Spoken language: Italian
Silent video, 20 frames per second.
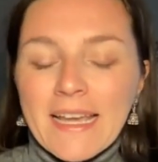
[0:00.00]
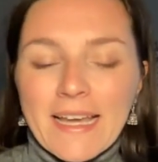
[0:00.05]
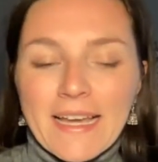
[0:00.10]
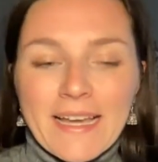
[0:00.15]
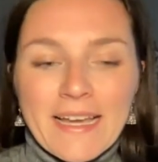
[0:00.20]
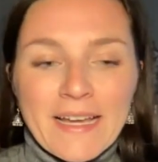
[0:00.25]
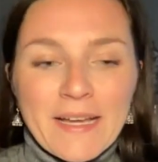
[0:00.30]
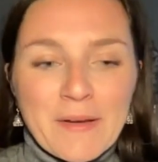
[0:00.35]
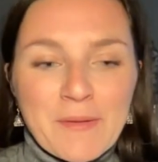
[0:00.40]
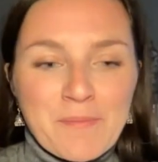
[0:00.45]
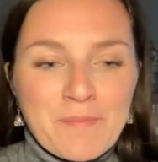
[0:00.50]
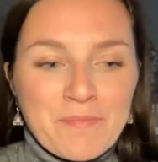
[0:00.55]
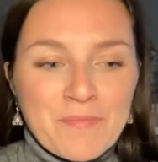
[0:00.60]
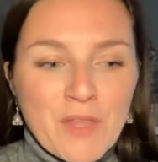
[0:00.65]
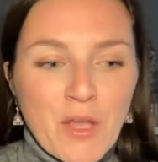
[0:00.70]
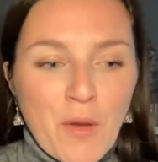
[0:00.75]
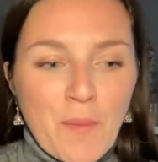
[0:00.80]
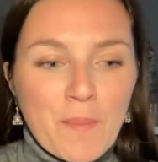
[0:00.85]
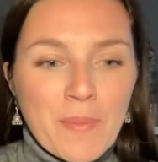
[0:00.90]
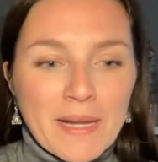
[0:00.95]
Eh,
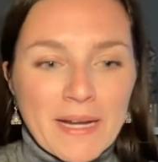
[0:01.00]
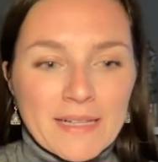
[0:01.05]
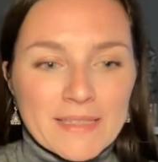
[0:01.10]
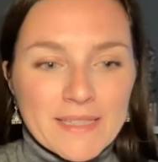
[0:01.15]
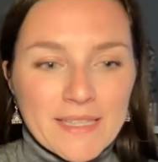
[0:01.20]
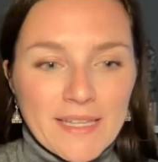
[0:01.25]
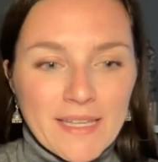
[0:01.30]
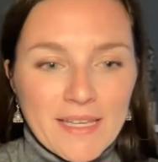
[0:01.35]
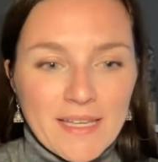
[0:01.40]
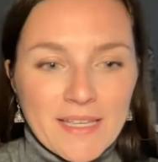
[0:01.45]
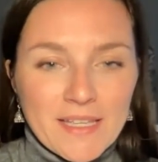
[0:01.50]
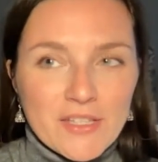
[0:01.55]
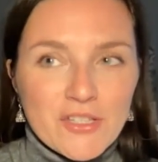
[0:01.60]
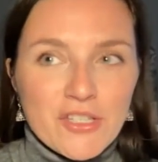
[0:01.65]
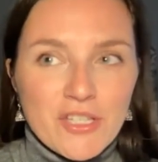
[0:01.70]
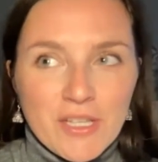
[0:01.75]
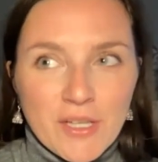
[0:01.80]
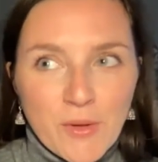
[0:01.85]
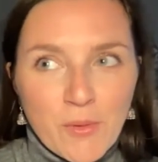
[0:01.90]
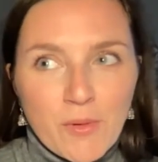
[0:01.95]
ne ho imparate
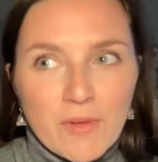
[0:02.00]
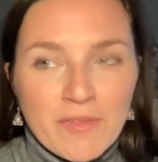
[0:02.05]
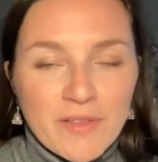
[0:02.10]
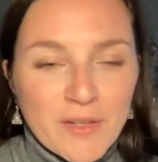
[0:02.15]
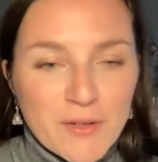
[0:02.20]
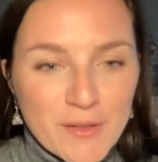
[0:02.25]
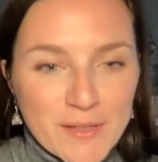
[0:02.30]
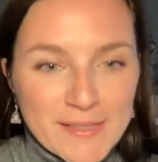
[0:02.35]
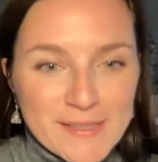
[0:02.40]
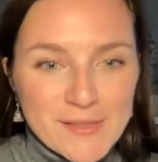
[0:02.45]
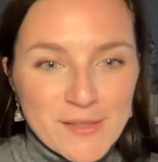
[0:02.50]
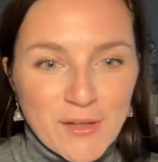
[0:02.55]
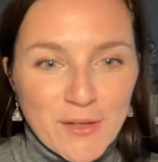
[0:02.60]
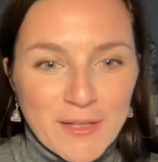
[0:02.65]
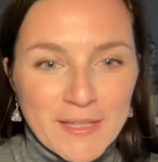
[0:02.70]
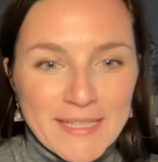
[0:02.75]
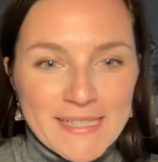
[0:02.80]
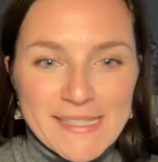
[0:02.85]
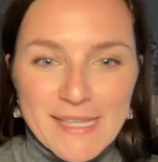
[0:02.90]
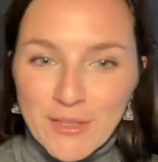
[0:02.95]
cinque finora, e sto
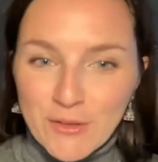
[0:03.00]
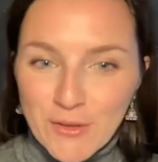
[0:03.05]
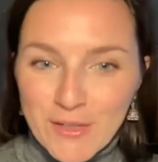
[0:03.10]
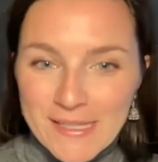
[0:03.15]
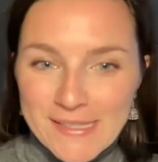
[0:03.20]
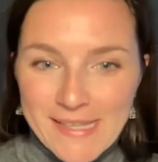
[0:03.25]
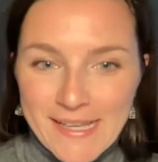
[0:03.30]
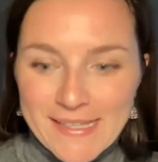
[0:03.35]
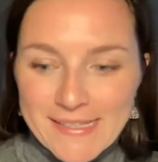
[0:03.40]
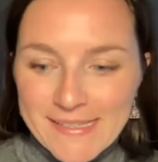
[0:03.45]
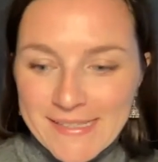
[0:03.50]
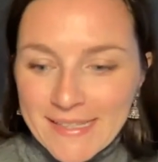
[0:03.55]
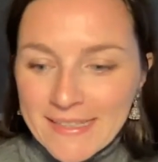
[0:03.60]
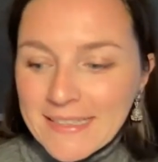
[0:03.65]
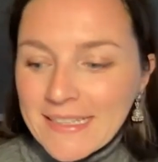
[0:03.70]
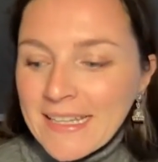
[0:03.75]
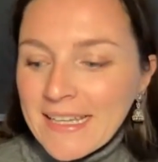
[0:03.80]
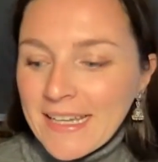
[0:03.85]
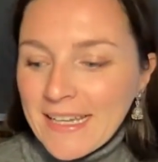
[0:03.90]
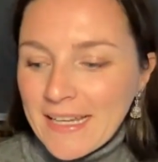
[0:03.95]
iniziando la sesta,
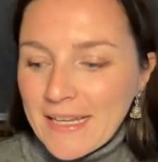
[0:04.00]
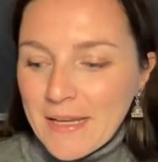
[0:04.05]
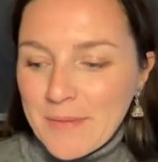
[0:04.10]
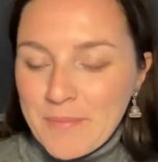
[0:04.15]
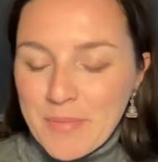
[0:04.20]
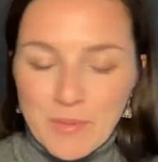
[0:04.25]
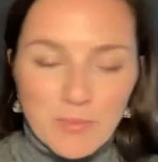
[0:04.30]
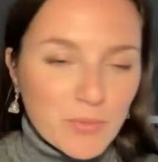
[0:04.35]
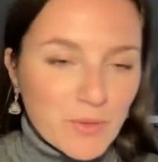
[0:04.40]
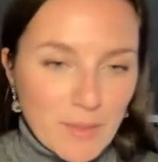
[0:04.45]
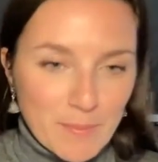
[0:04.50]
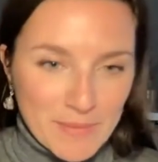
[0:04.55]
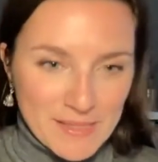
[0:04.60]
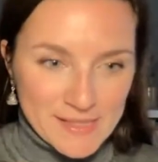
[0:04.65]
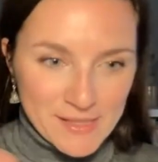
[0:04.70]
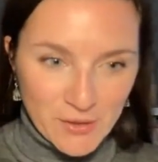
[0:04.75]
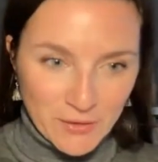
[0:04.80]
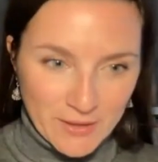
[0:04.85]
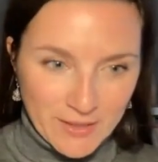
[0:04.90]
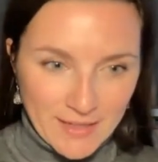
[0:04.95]
eh, per pura
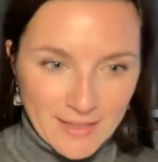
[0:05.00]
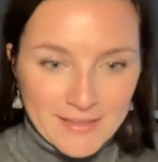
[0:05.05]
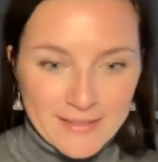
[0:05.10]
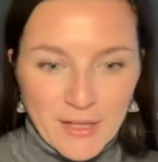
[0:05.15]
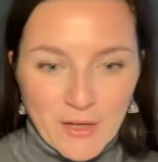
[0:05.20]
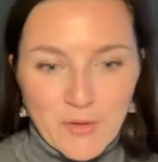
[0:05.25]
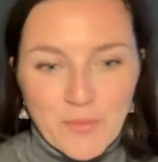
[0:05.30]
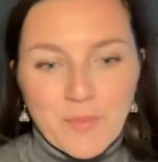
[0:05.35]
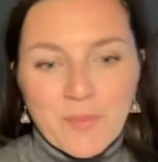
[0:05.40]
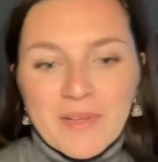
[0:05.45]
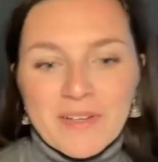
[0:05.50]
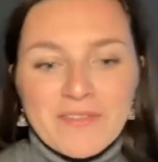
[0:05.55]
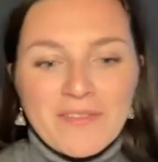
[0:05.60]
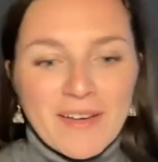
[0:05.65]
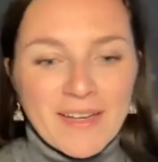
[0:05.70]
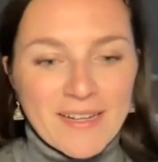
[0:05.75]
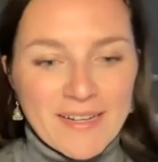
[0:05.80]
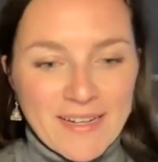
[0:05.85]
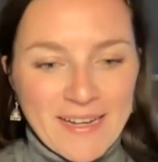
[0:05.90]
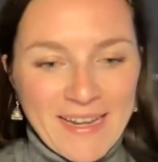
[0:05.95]
passione in realtà non per
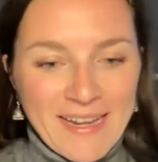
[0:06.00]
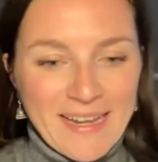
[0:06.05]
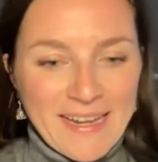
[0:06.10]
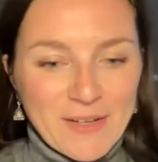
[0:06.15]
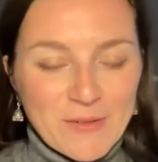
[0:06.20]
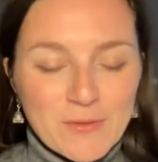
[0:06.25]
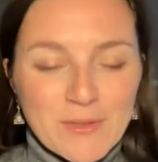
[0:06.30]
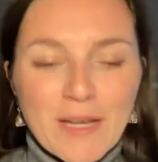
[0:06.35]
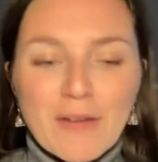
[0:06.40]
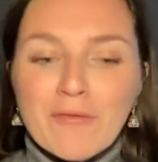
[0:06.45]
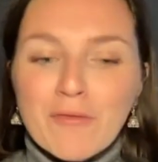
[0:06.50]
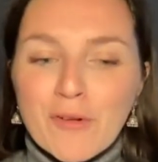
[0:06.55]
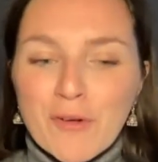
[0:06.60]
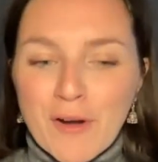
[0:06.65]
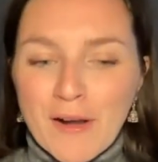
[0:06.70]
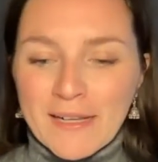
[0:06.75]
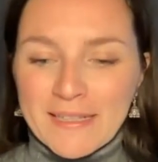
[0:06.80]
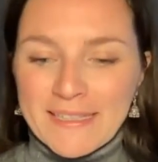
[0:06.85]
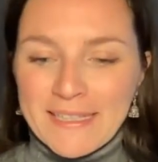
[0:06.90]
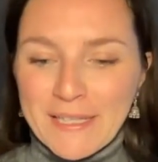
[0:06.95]
farne un lavoro
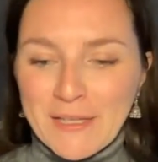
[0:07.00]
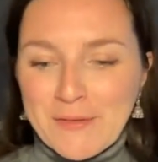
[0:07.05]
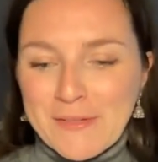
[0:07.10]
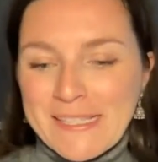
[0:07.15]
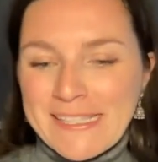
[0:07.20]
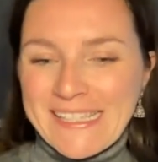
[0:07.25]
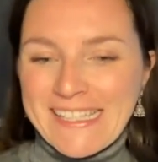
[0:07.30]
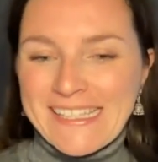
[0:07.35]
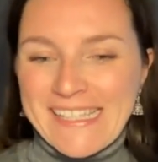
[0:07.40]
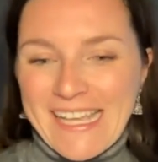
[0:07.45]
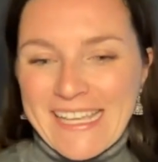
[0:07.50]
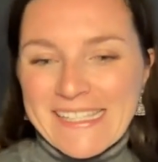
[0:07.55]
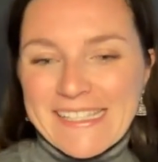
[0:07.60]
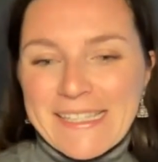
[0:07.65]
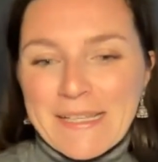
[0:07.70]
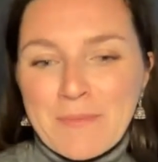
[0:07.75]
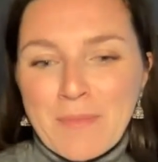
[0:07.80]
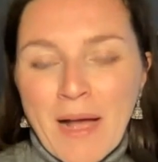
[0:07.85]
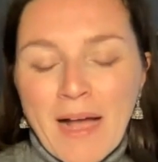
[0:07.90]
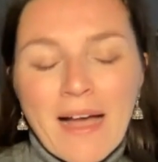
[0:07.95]
anche di questa
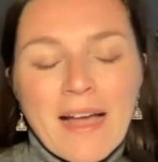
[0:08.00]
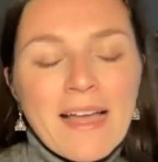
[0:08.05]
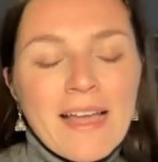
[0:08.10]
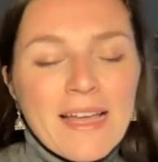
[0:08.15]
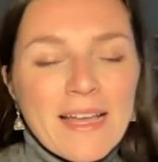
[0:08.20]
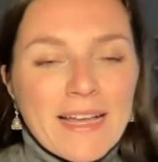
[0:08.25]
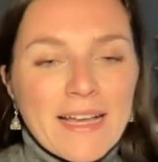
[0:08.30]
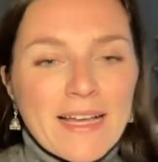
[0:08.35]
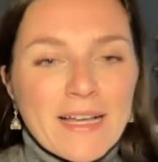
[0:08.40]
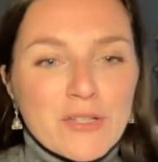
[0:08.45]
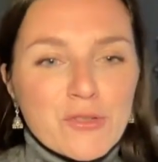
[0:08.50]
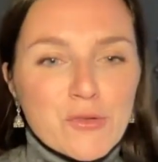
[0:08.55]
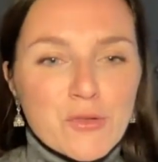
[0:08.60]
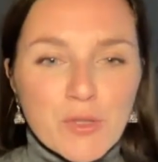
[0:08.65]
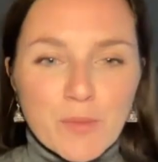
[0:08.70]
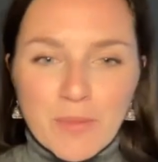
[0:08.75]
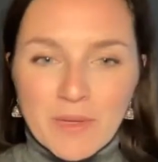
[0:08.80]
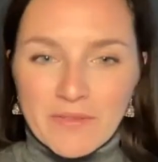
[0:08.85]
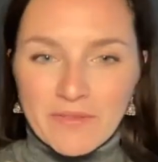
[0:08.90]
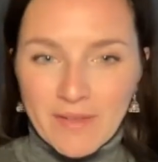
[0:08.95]
sesta, ma eh,
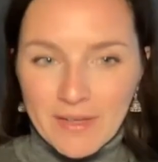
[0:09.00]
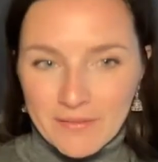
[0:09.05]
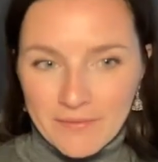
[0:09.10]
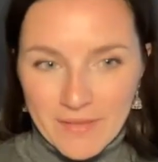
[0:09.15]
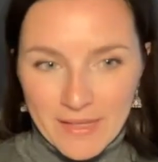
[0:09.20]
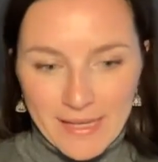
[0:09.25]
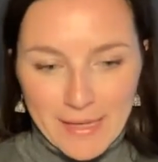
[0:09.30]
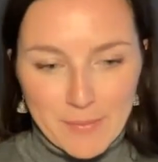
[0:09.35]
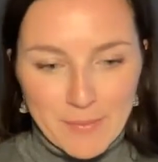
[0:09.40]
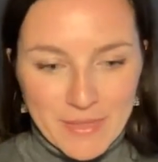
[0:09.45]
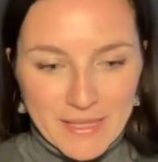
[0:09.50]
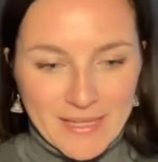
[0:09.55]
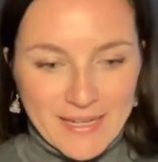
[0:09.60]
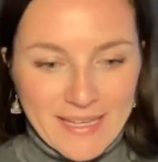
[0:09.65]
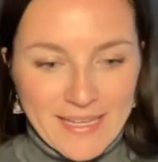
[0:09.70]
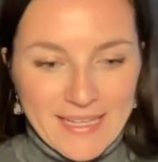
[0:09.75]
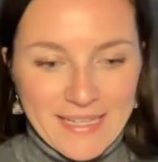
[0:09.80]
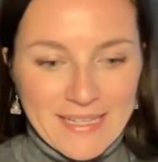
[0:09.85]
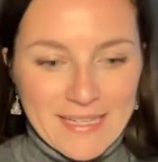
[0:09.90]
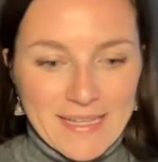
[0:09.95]
giusto per farvi capire
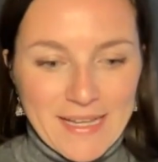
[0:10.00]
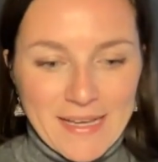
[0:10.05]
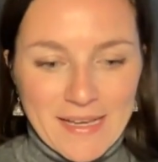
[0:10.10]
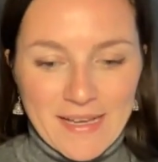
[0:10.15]
il,